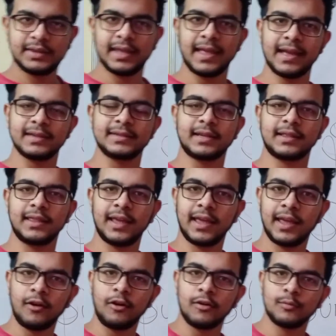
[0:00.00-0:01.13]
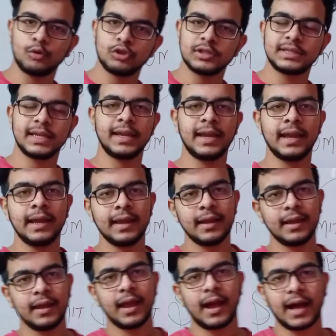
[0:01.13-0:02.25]
देख सकते हैं और मुझसे
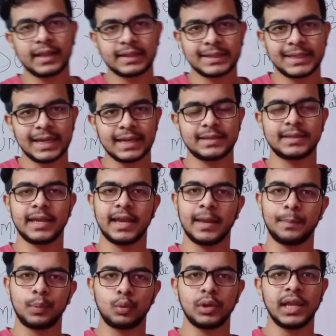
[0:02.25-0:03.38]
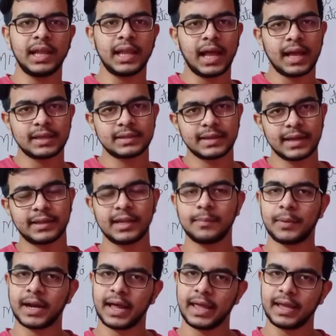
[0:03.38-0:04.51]
अच्छे से पूरी क्लास टेंथ की
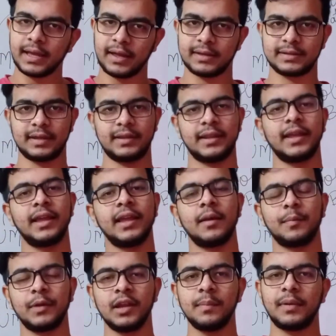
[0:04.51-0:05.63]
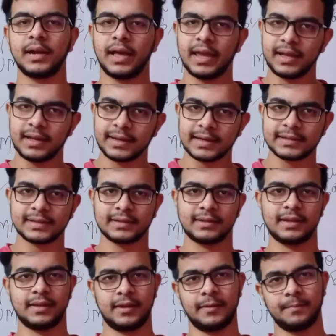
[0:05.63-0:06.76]
पढ़ाई कर सकते हैं अपनी पढ़ाई कर
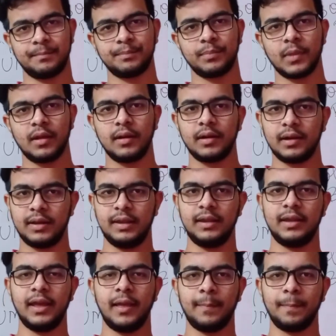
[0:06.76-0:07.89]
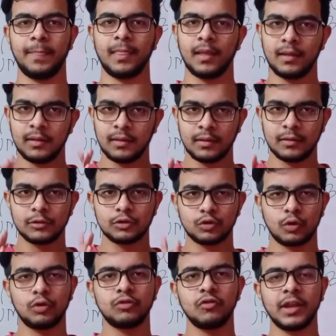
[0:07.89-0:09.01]
सकते हैं ठीक है
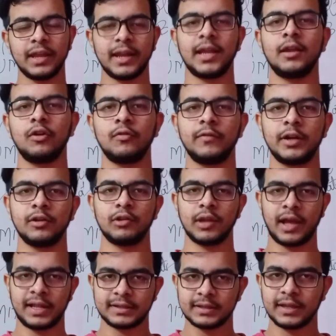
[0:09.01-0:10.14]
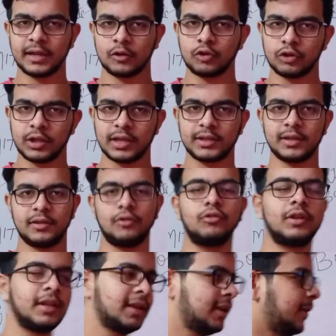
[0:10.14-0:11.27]
सो तो नहीं रहे हो वीडियो ध्यान से देख रहे हो तो देखते रहो
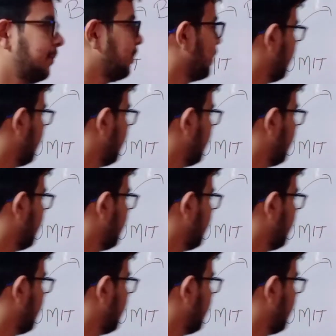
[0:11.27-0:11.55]
ठीक है